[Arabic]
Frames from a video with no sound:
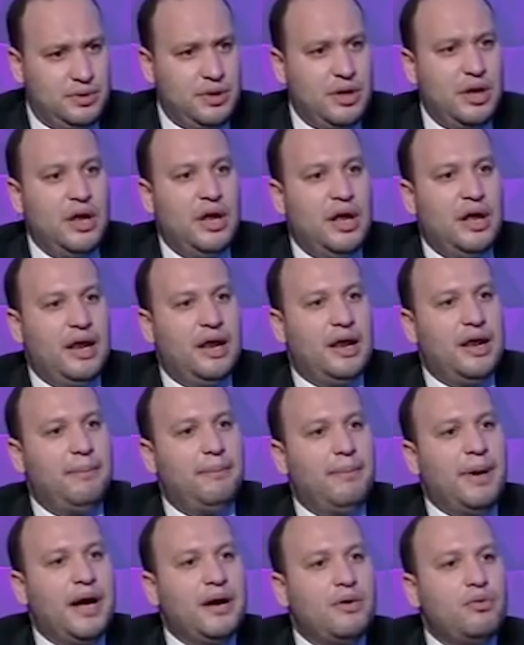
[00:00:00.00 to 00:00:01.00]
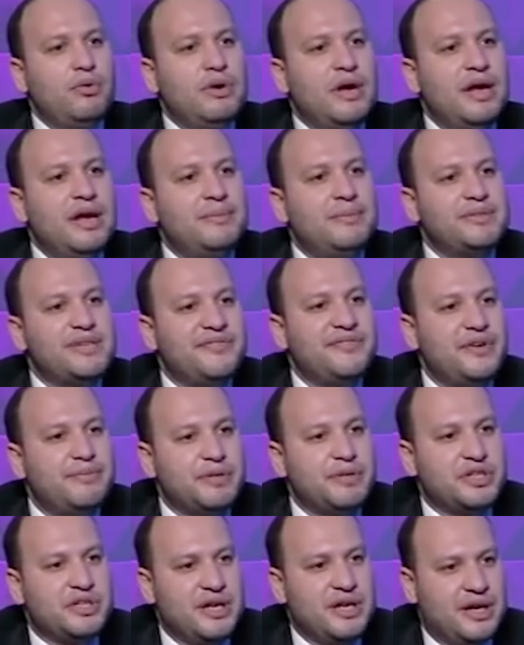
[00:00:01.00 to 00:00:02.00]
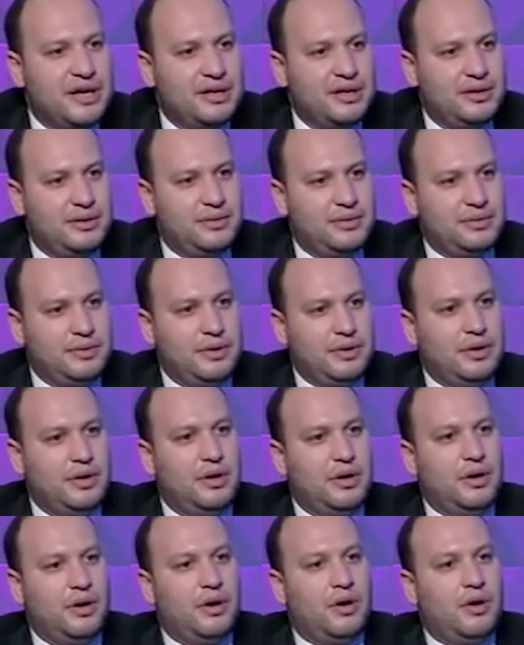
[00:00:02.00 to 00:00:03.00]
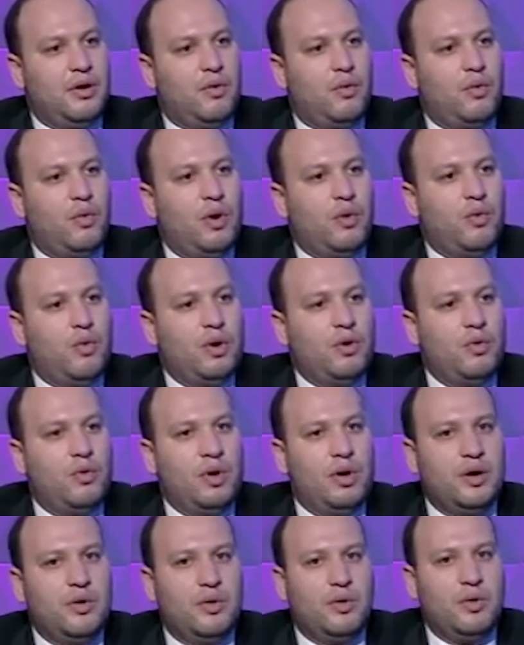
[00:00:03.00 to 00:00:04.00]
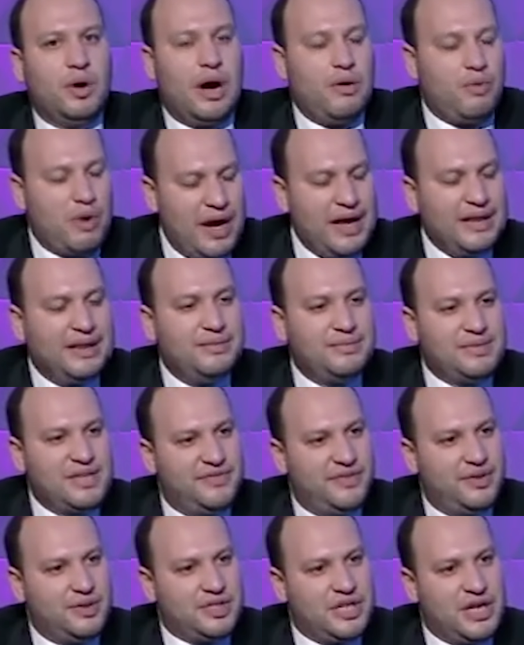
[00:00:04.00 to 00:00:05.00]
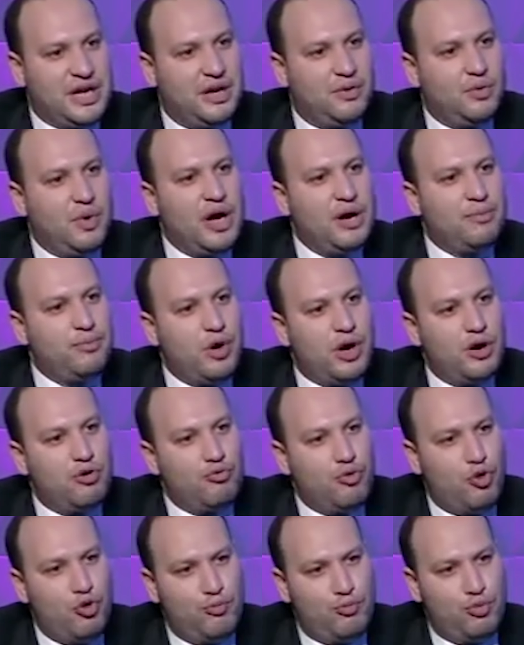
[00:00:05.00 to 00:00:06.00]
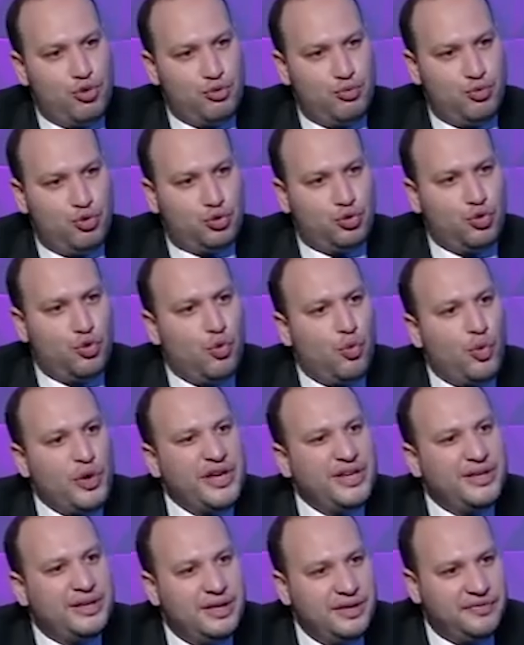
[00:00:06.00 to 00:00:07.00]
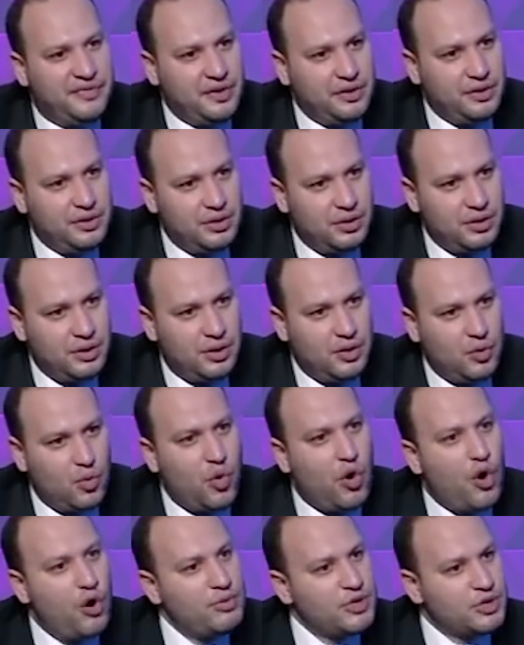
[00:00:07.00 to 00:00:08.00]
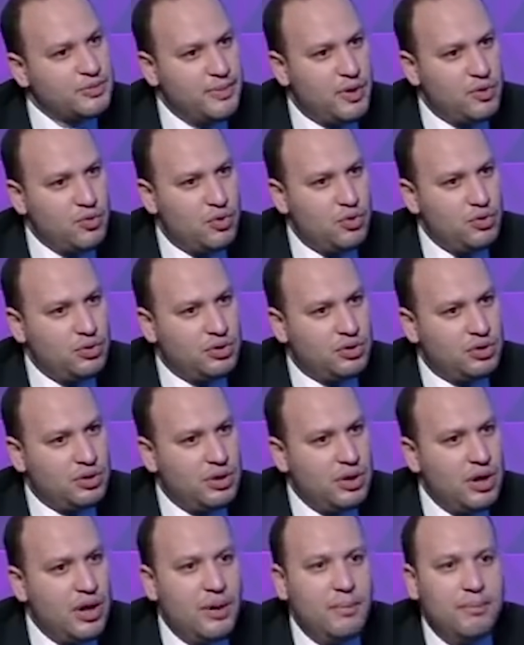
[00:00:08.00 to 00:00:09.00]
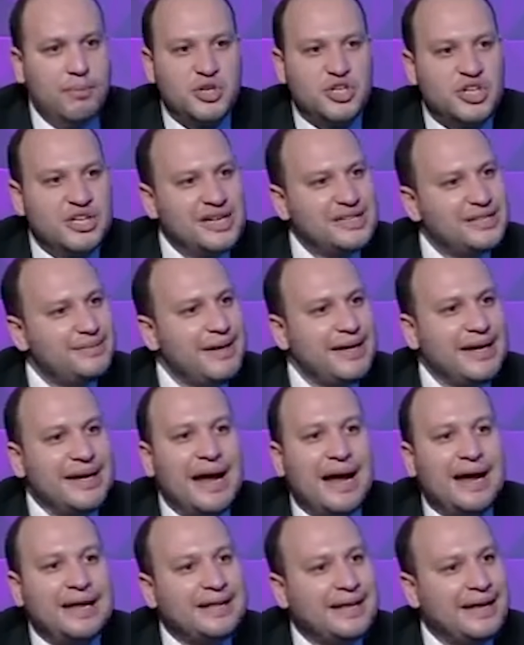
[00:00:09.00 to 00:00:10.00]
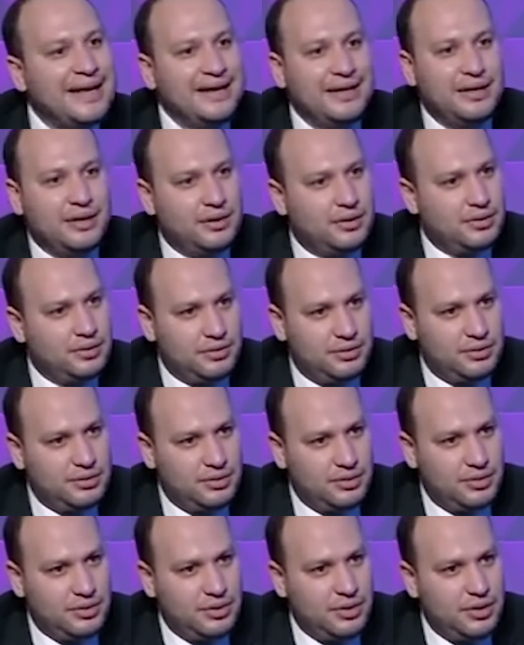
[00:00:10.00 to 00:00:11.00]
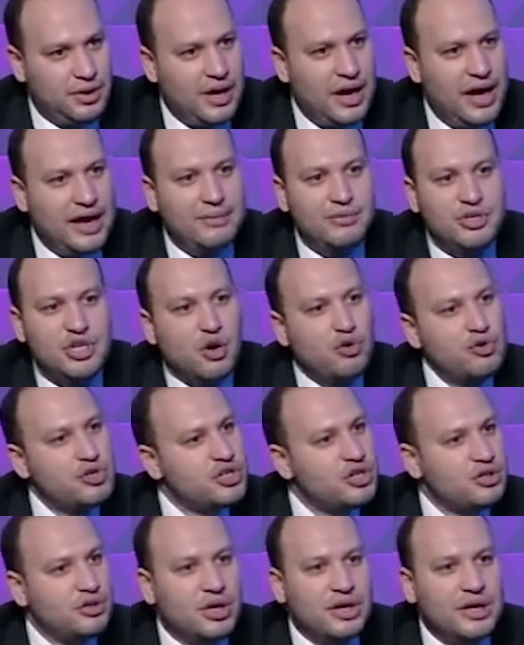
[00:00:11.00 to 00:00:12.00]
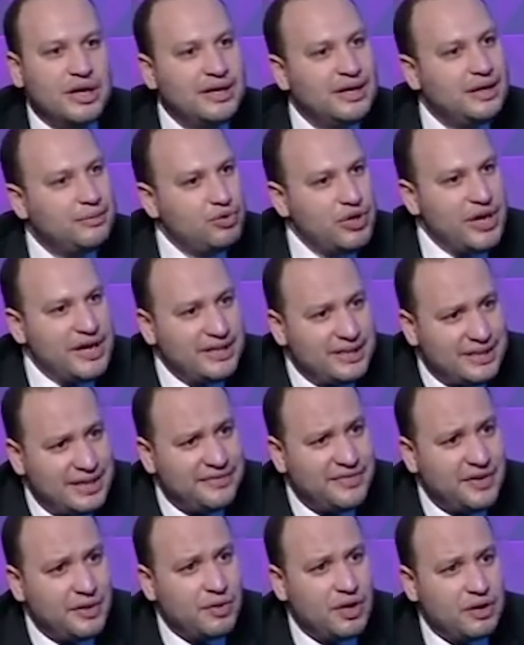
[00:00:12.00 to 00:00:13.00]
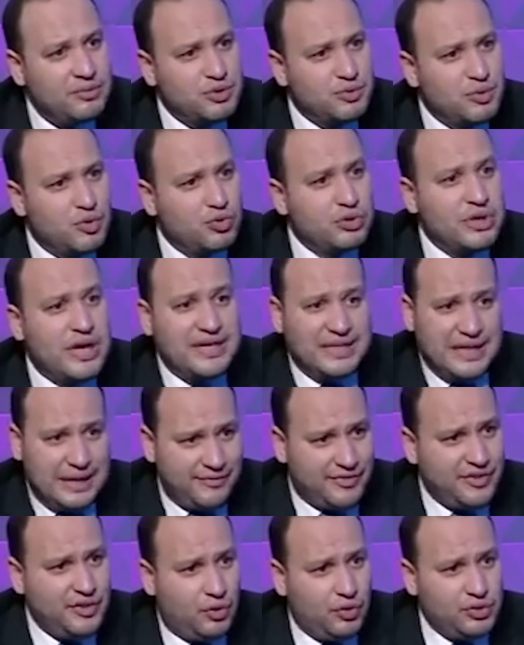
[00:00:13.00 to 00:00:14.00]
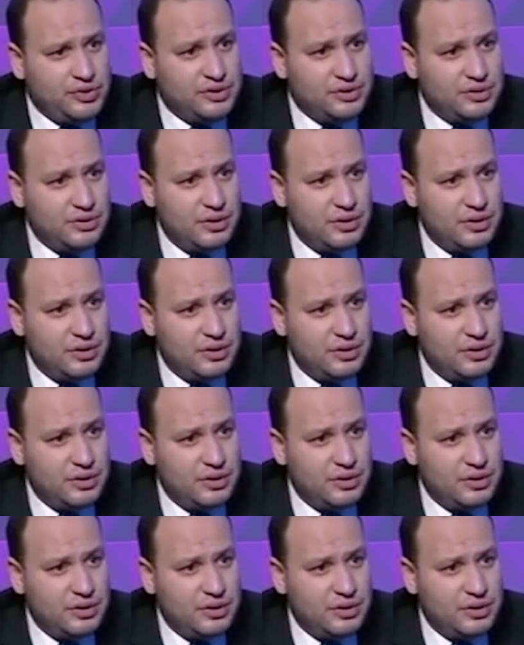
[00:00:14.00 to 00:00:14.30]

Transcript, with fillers: فت. لما اكون انا مسافر بشتغل و و و او حد مسافر يشتغل وابوه او امه يموت ويدفن وهو مش موجود مش لازم ارجع اتخانق مم. انا مش هخش النار لان ابويا اتدفن وانا مش موجود اي نعم في حزن